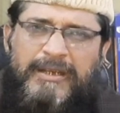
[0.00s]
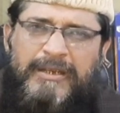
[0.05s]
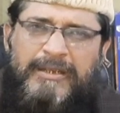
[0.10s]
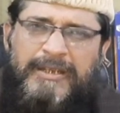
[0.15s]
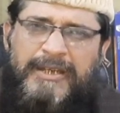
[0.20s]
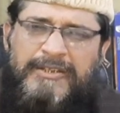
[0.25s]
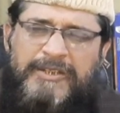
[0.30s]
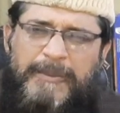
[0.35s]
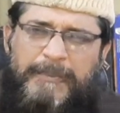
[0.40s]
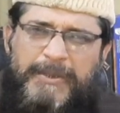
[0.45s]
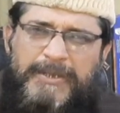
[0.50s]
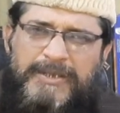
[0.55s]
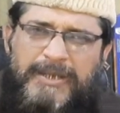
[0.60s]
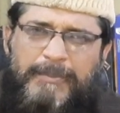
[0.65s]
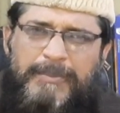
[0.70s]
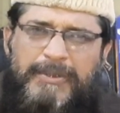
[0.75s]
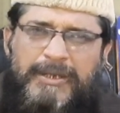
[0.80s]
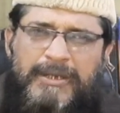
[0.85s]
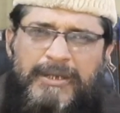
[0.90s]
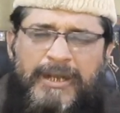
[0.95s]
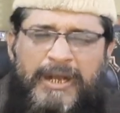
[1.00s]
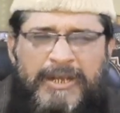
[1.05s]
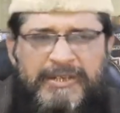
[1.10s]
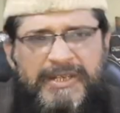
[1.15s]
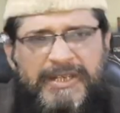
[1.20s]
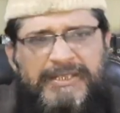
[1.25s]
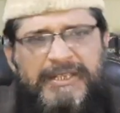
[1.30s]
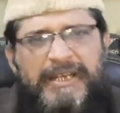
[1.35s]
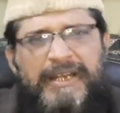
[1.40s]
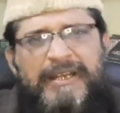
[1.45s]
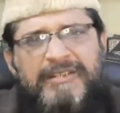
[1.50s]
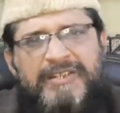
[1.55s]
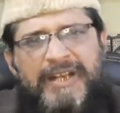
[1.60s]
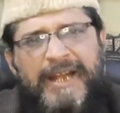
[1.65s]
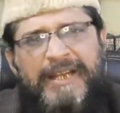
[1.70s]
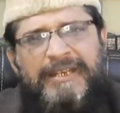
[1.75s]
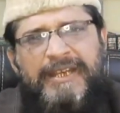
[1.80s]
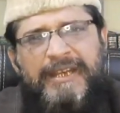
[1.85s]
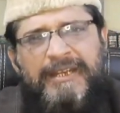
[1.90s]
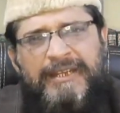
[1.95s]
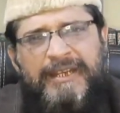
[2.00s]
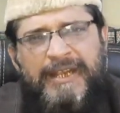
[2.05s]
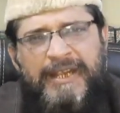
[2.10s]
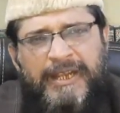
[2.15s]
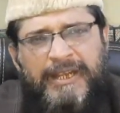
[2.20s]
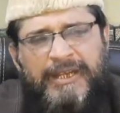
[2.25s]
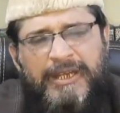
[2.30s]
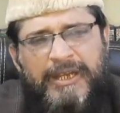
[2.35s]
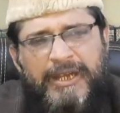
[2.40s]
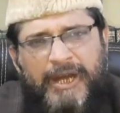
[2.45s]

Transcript: ये सब के सब हज़रत इंसान के लिए है